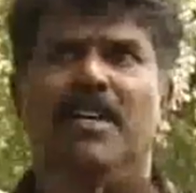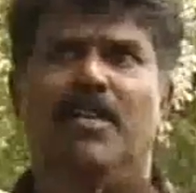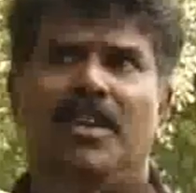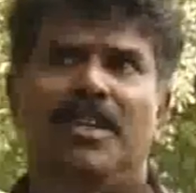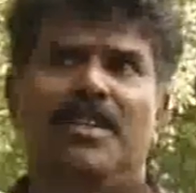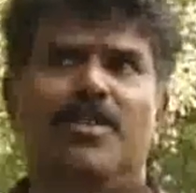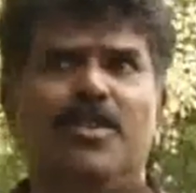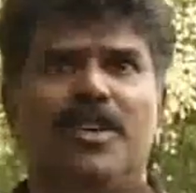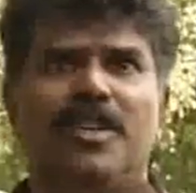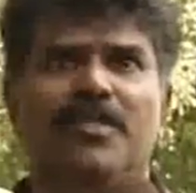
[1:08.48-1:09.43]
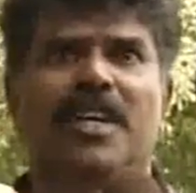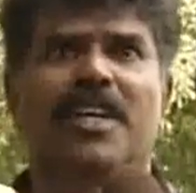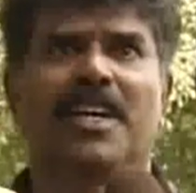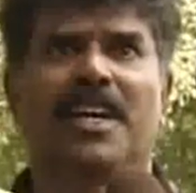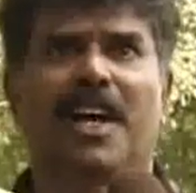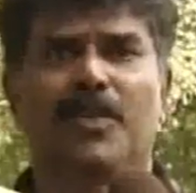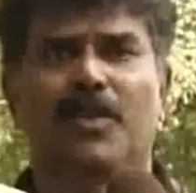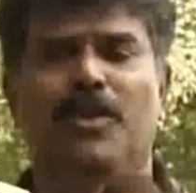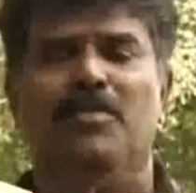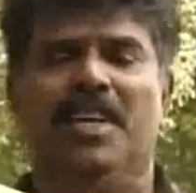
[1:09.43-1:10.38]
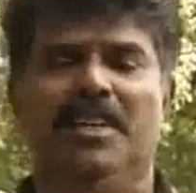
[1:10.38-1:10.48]
குரங்குன்னு சொல்கிறத விட அது
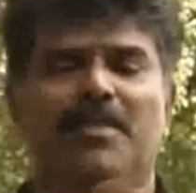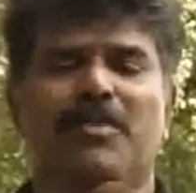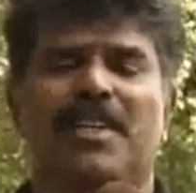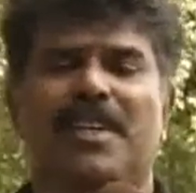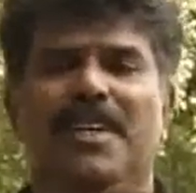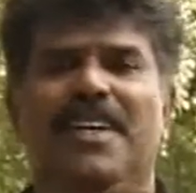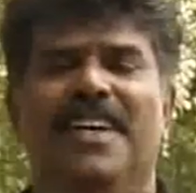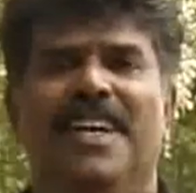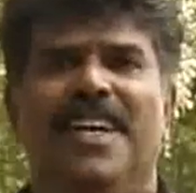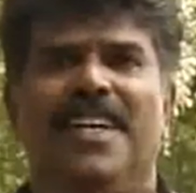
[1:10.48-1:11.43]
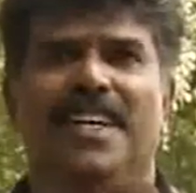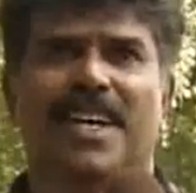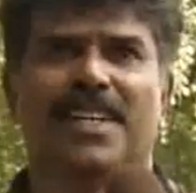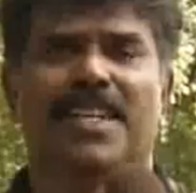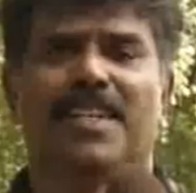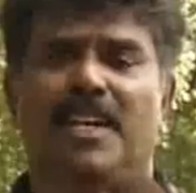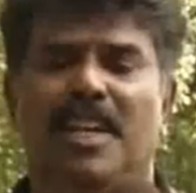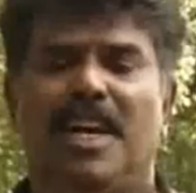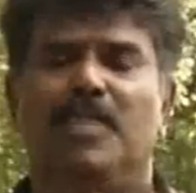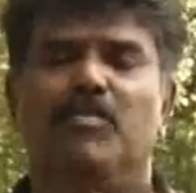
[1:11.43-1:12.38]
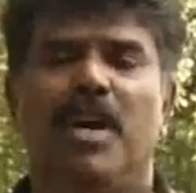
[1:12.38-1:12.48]
ஒரு மனிதர் மாதிரி எங்ககிட்ட நல்லா
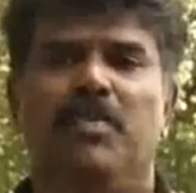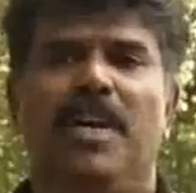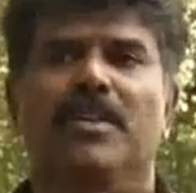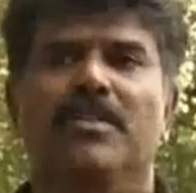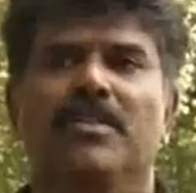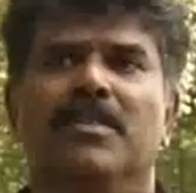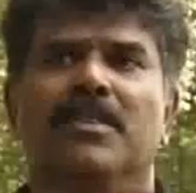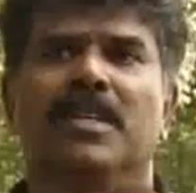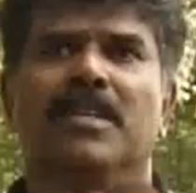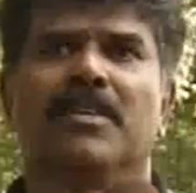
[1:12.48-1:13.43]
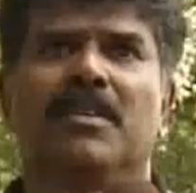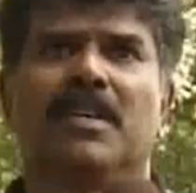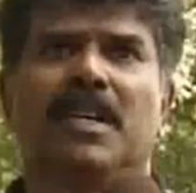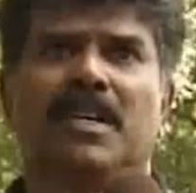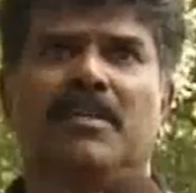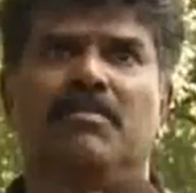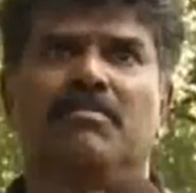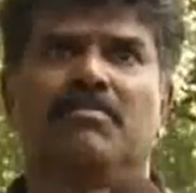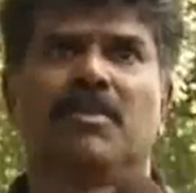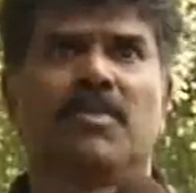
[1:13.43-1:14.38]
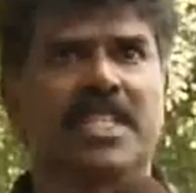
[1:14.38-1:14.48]
அன்பாக பழகும்
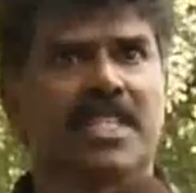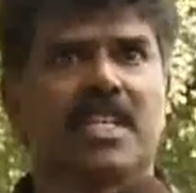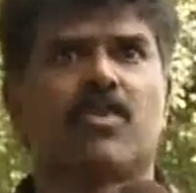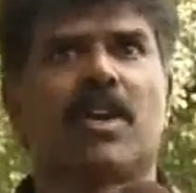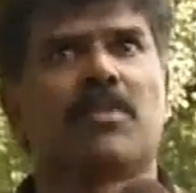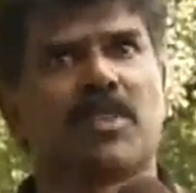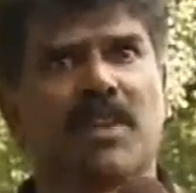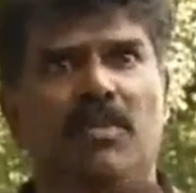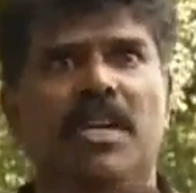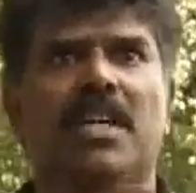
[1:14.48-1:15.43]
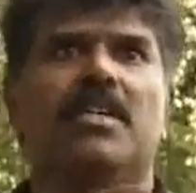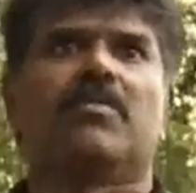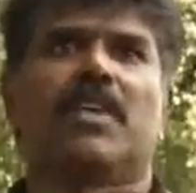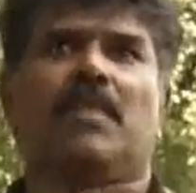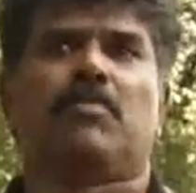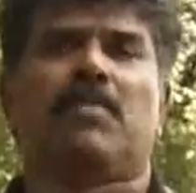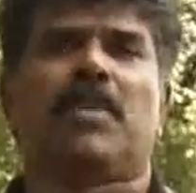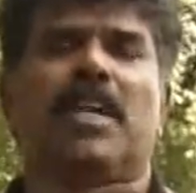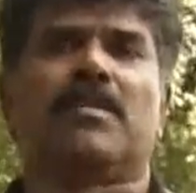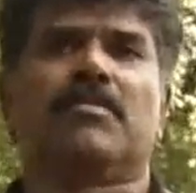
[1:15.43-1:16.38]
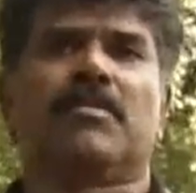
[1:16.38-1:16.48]
விசிட்டர்ஸ் um, வரும்போதும் அவங்கக்கிட்டேயும் அன்பா அன்பாக
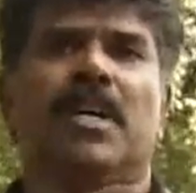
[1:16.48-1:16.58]
பழகும்